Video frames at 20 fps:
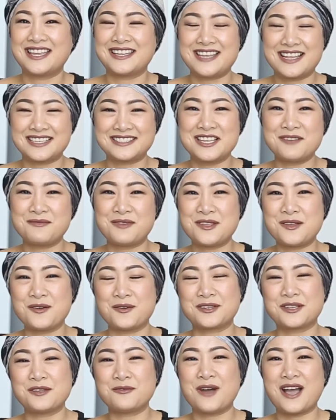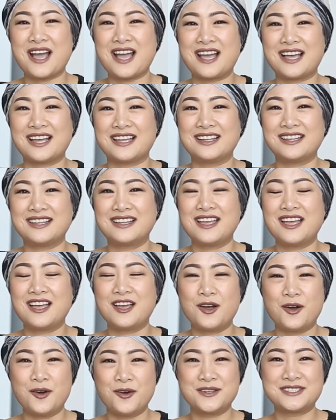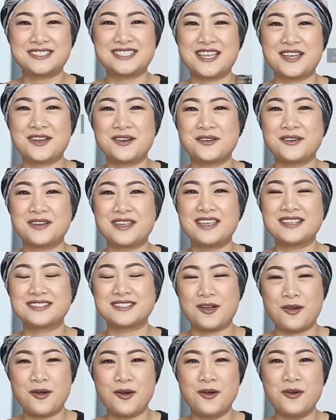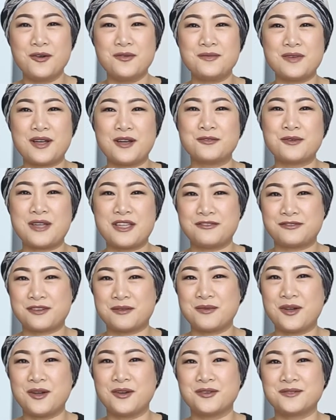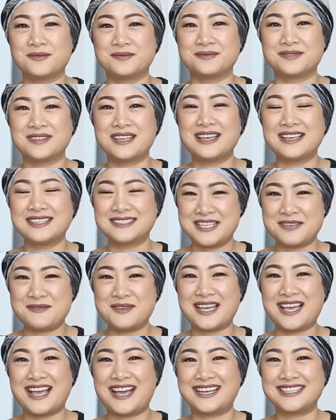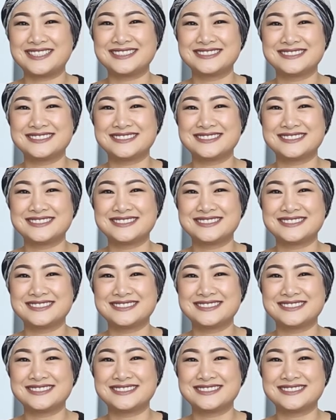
ดังเช่นประโยคที่ว่า hotel is a home away from home ใช่ไหมคะ